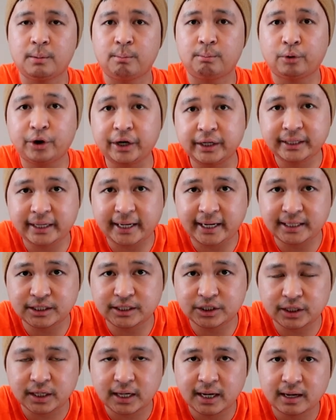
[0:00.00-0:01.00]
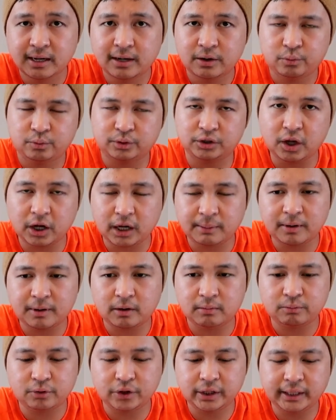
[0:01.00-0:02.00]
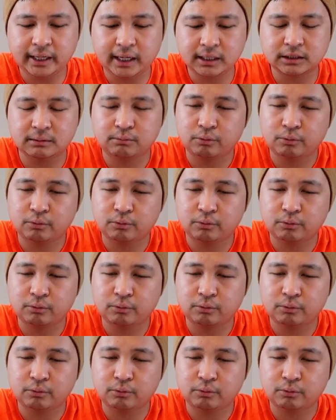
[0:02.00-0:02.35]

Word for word: Mortgage, we talk about mortgage.